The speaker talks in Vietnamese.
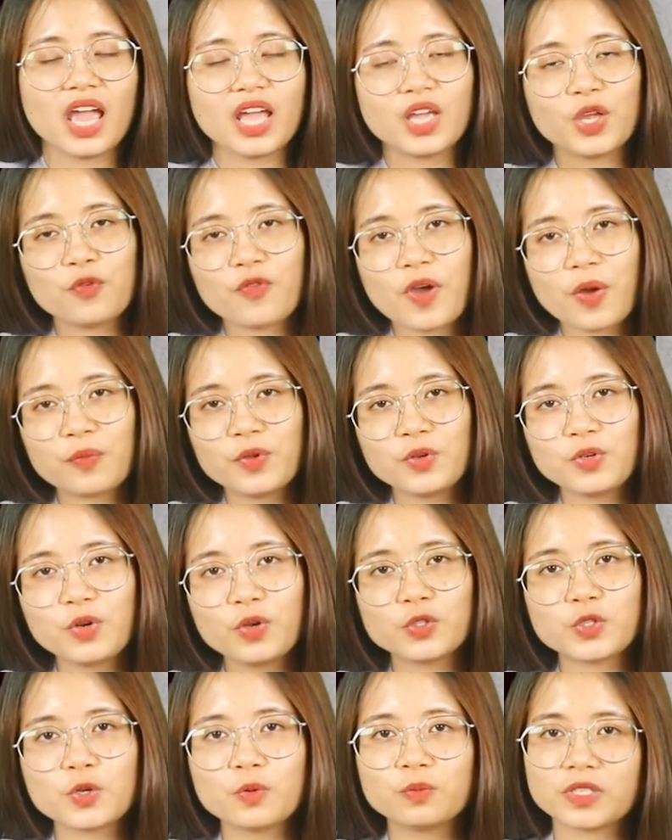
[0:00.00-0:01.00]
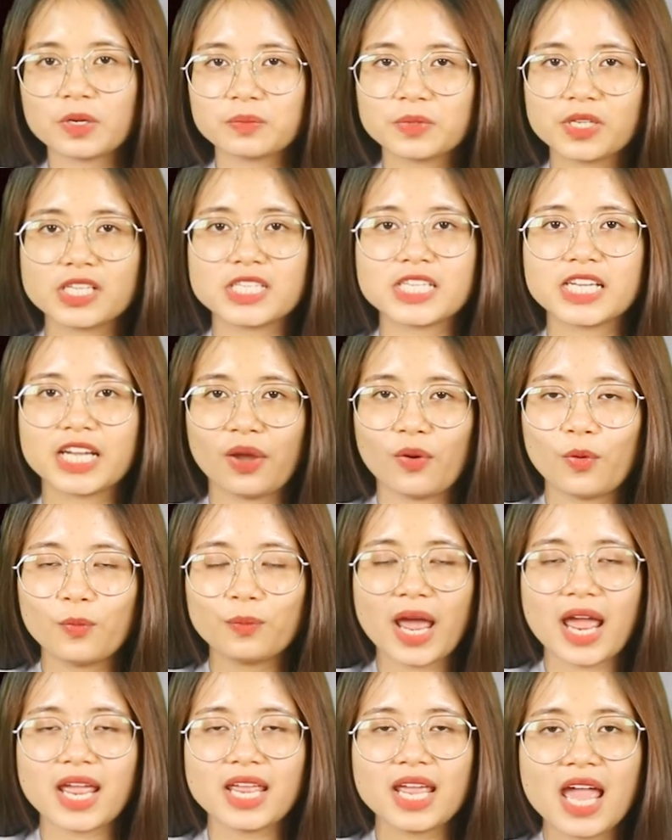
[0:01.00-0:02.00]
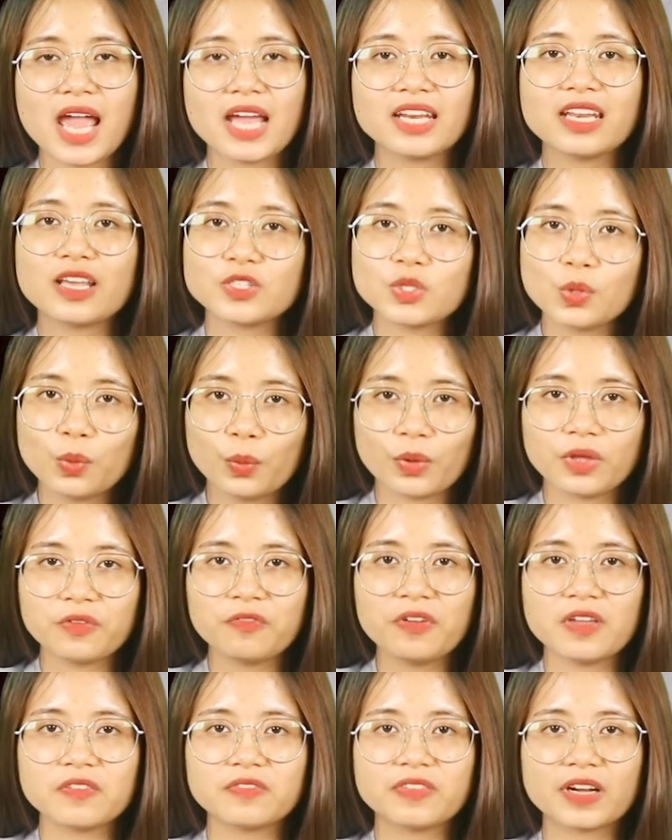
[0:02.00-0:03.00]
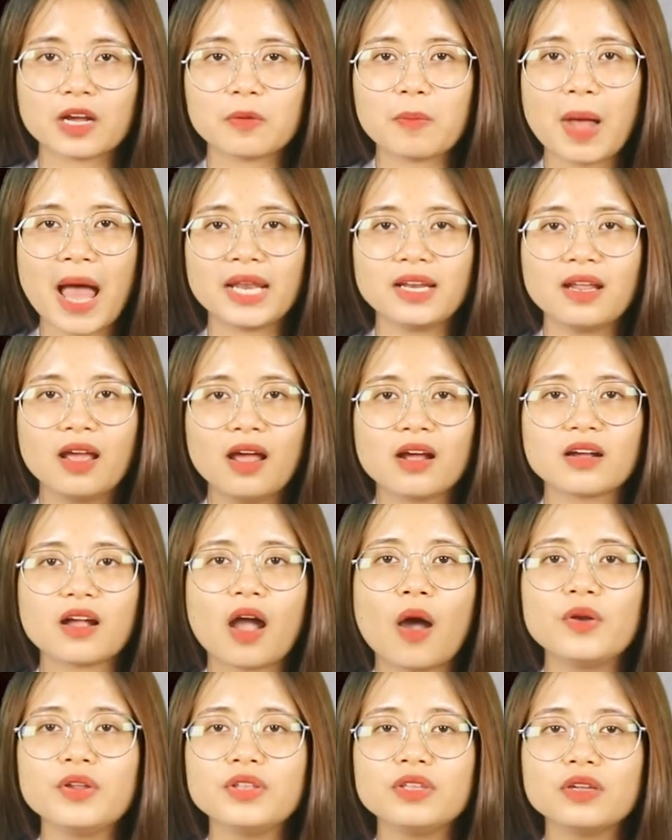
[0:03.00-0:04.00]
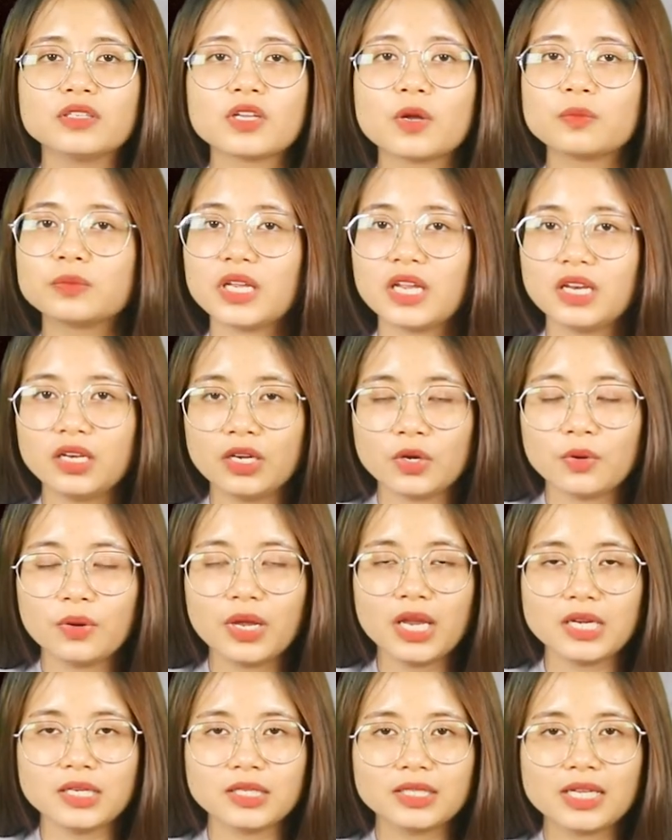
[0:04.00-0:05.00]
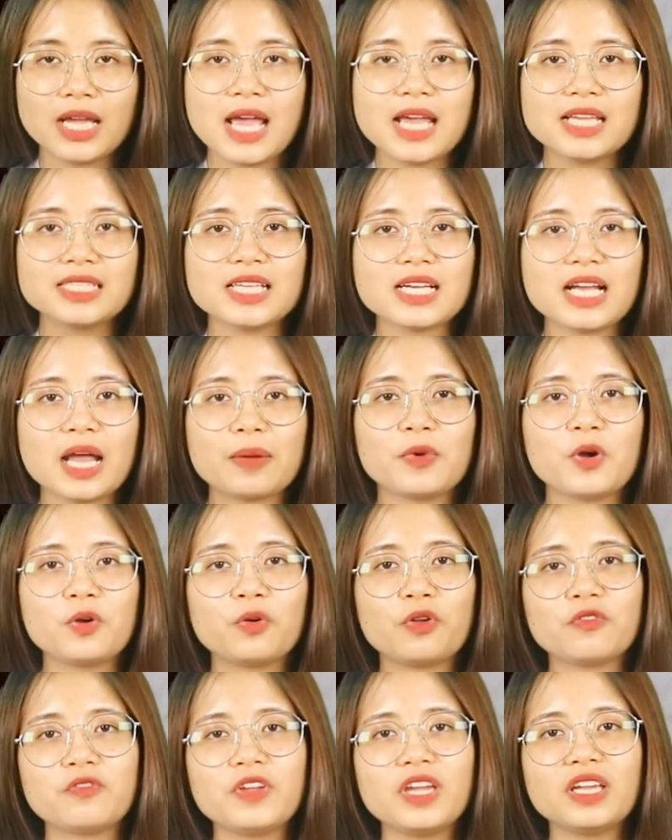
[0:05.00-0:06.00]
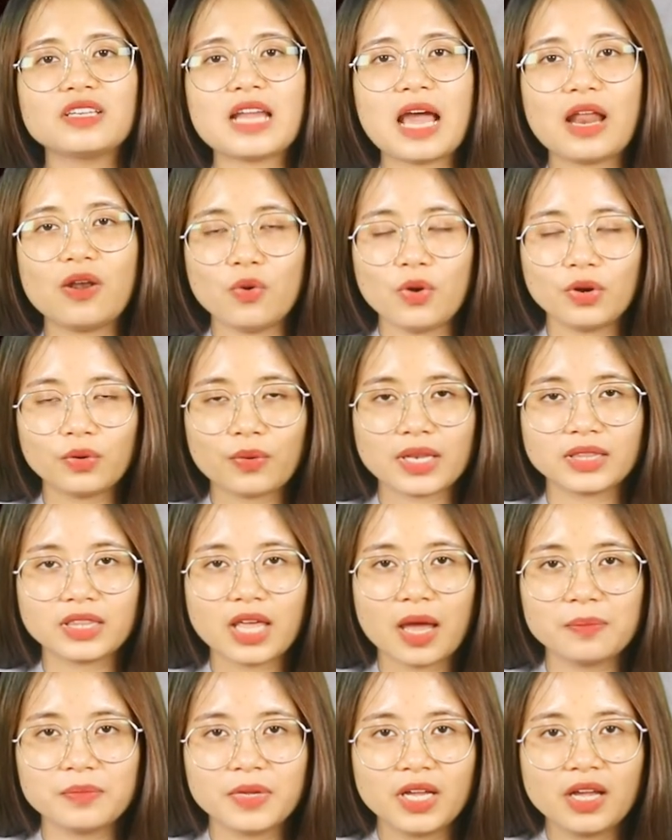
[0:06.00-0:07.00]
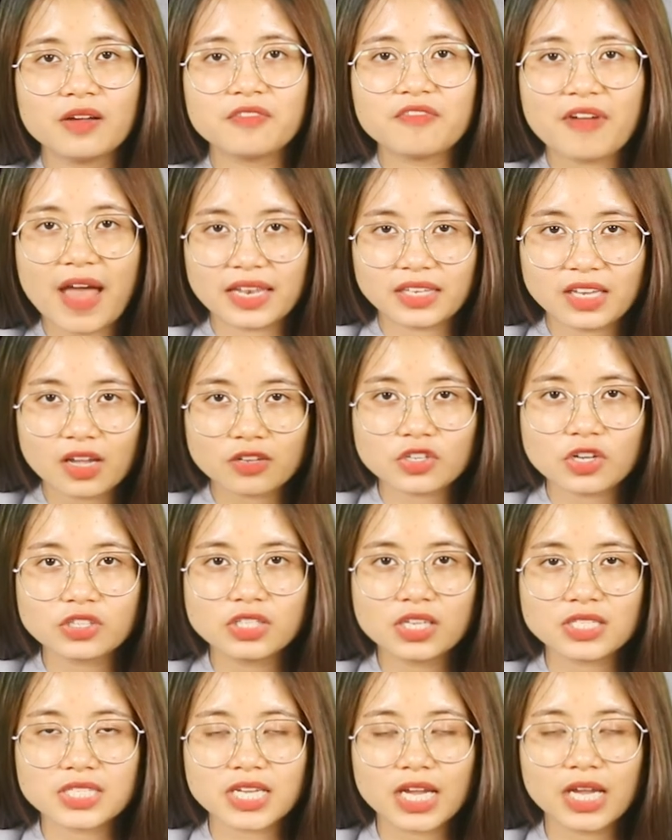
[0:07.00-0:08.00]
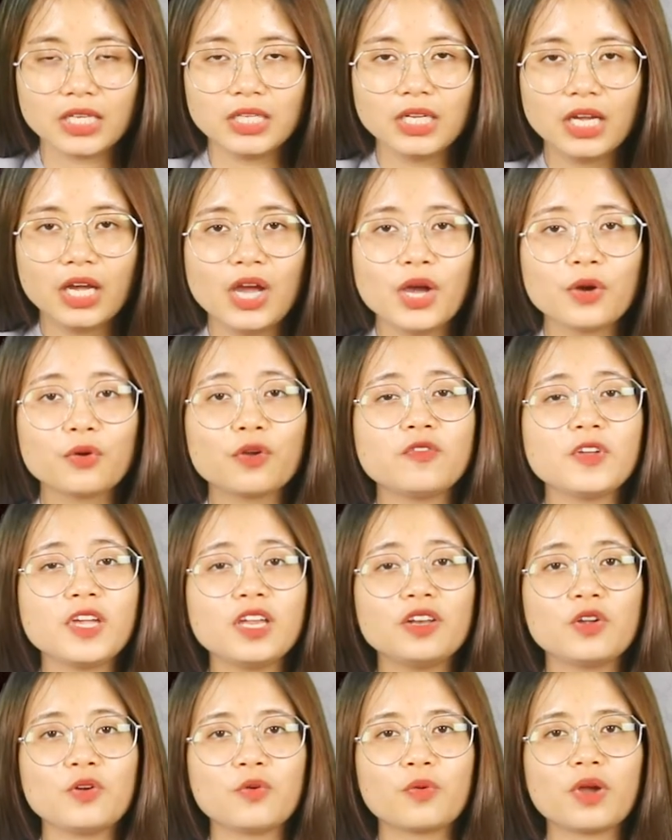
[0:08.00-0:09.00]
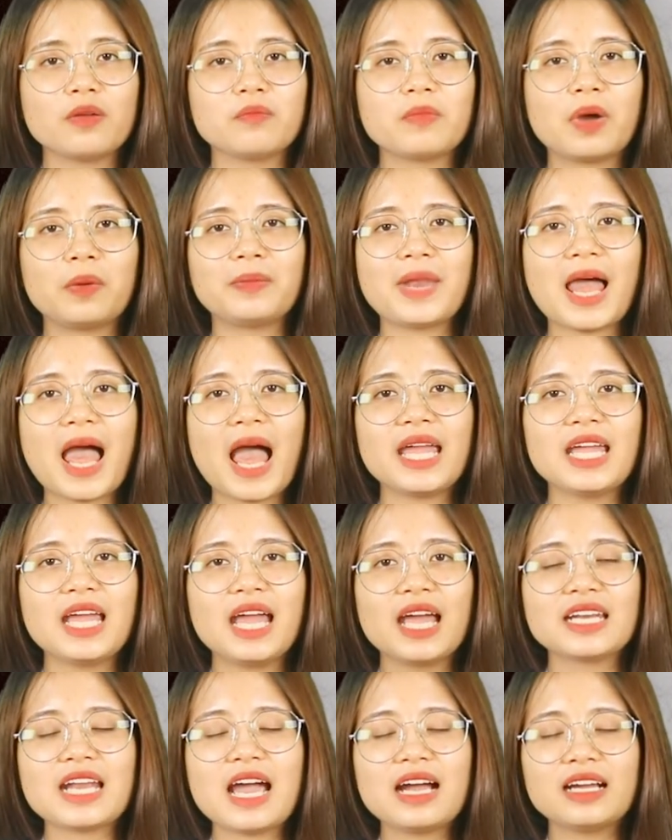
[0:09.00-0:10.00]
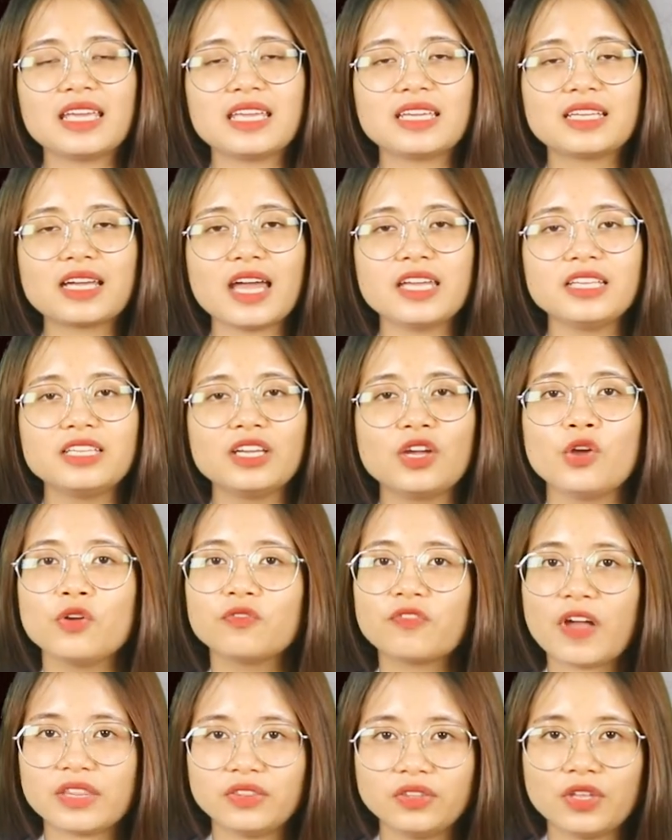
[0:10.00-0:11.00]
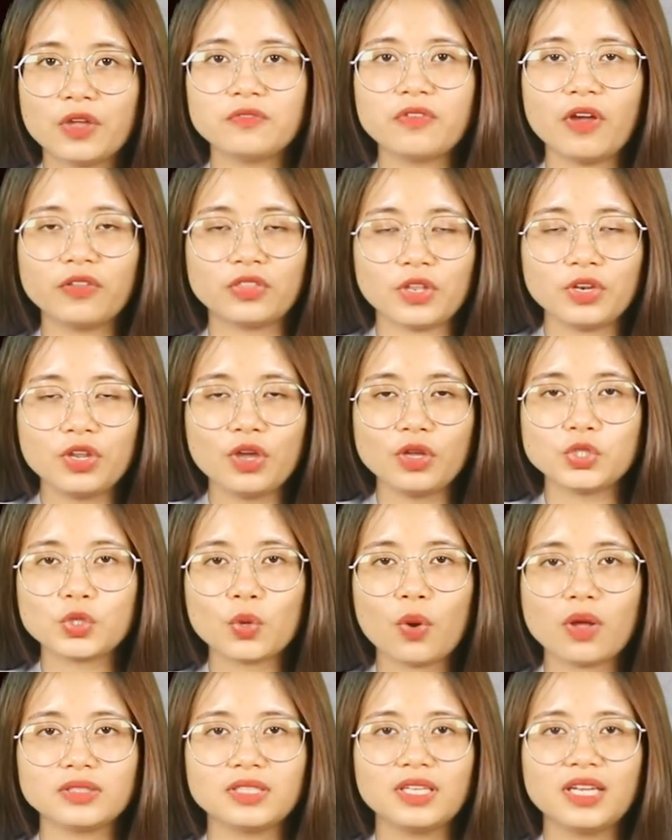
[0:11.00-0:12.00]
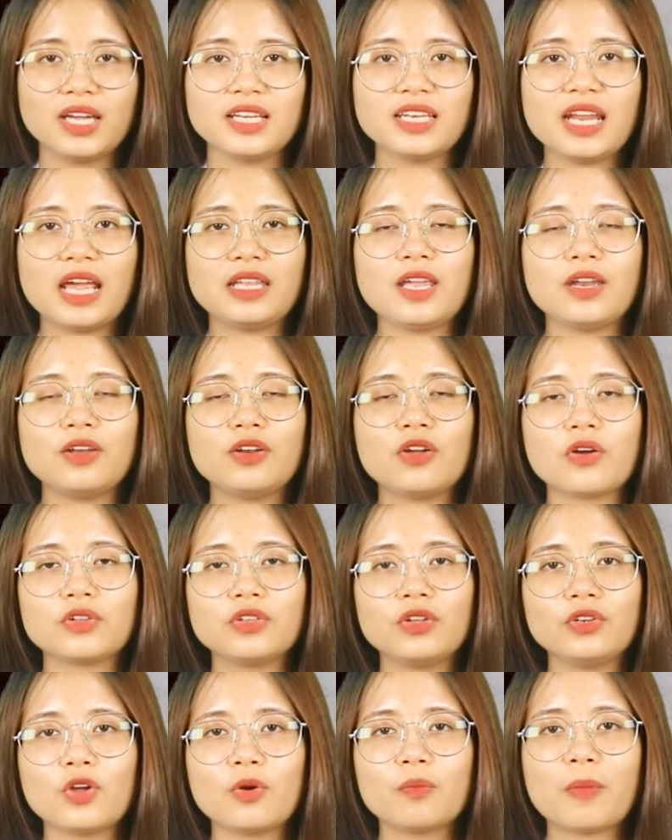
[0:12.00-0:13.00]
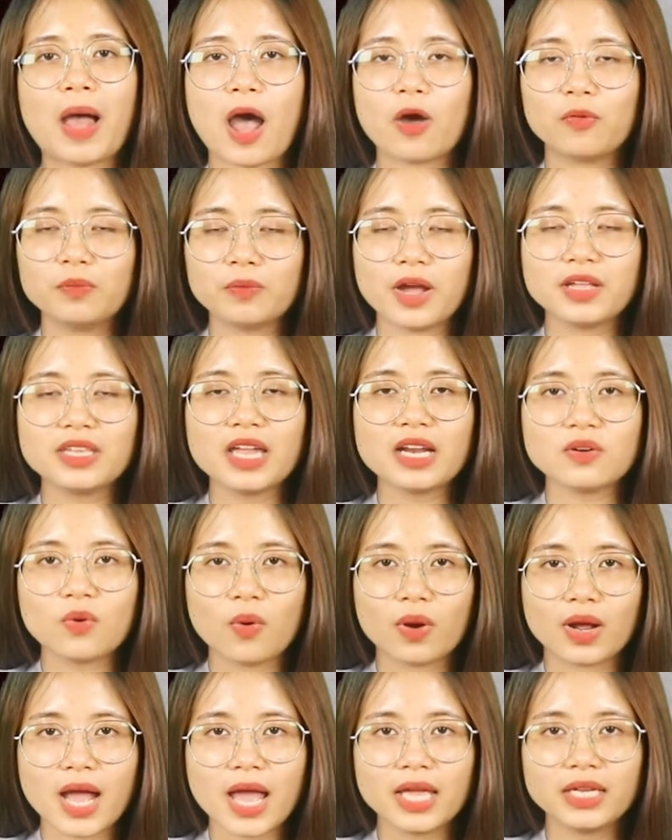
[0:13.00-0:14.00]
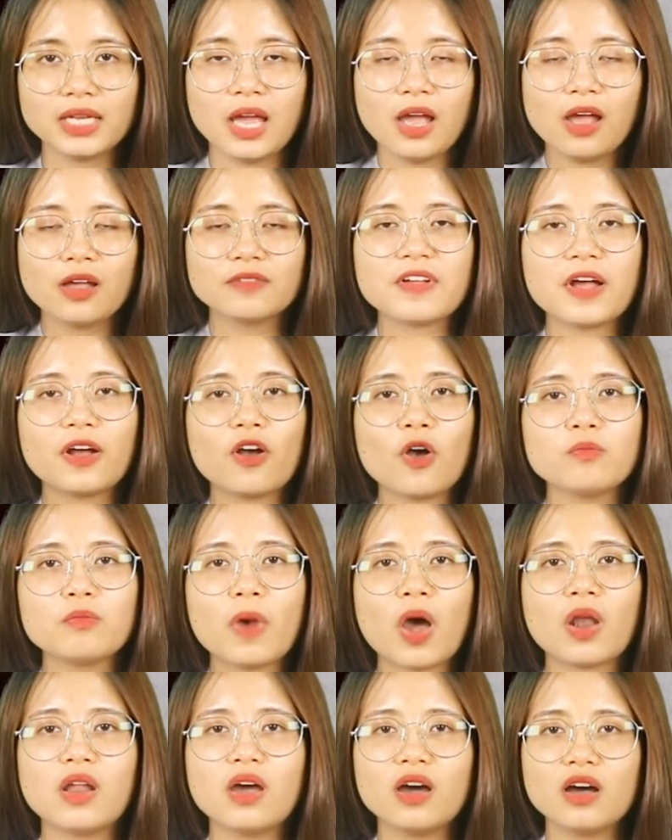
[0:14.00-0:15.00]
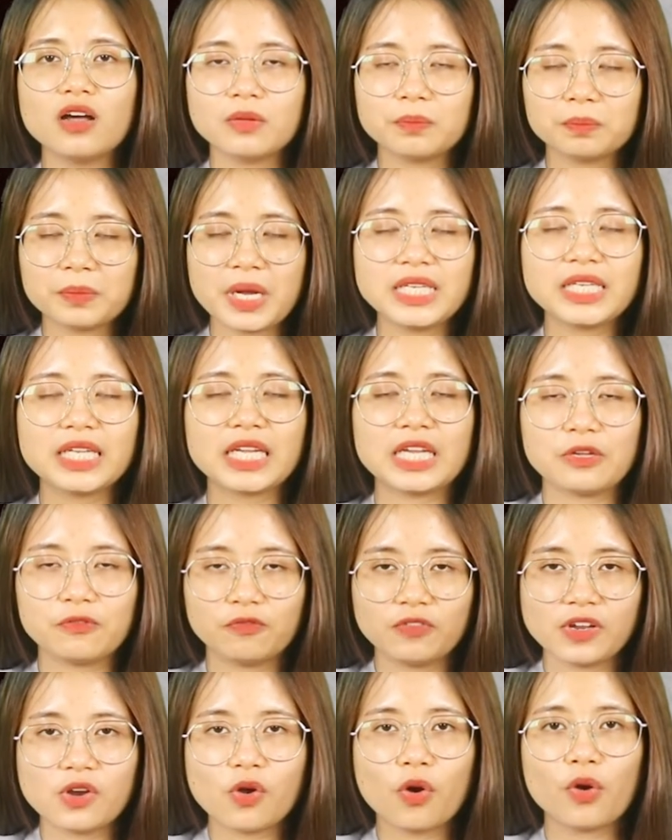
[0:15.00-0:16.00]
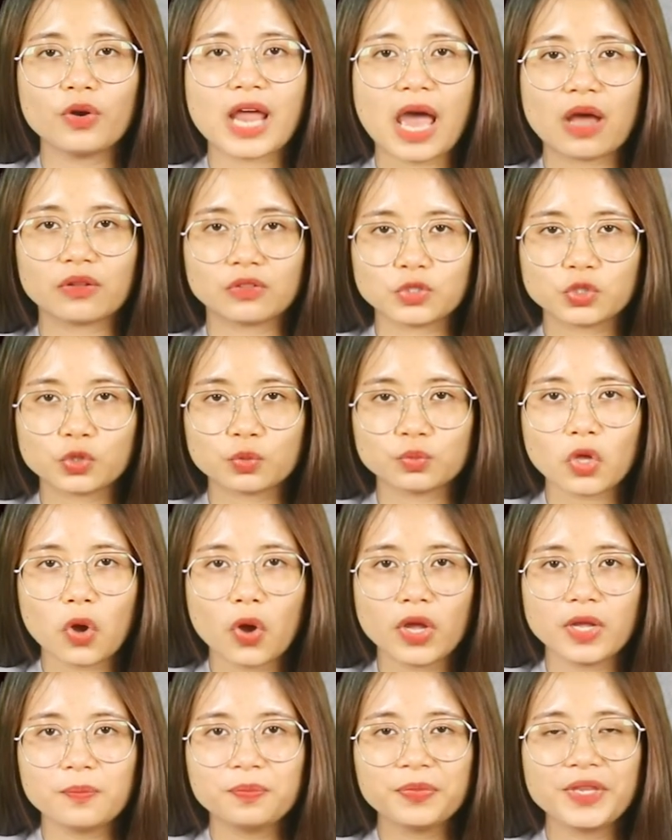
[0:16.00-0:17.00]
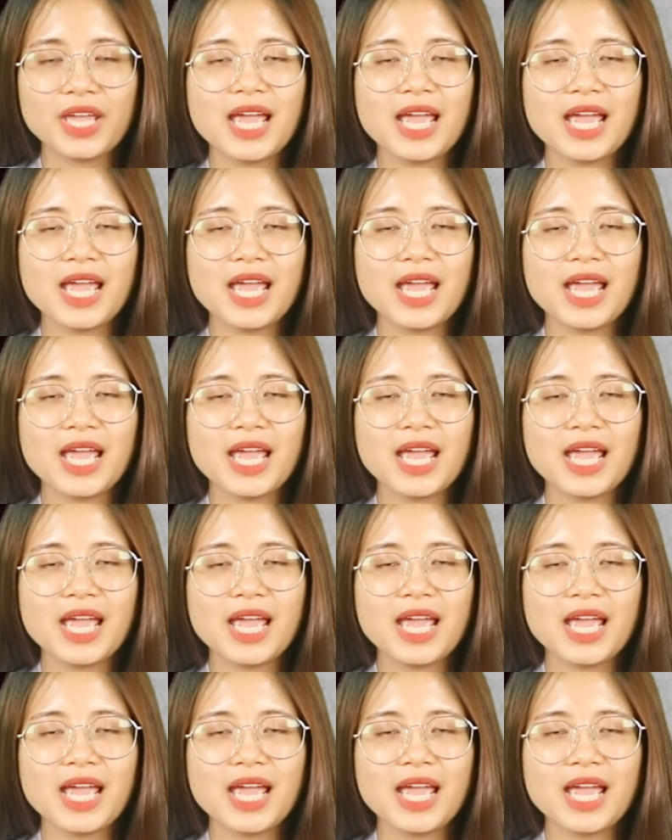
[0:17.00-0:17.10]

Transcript: Hy vọng những nội dung trong chương trình ngày hôm nay đã giúp quý vị và các bạn có được những thông tin hữu ích rất cảm ơn quý vị đã luôn quan tâm và theo dõi chương trình. Quý vị đừng quên bấm like, đăng ký kênh và nhấn vào tín hiệu chuông để nhận được những thông báo mới nhất của kênh và không bỏ lỡ bất kỳ video nào từ chúng tôi.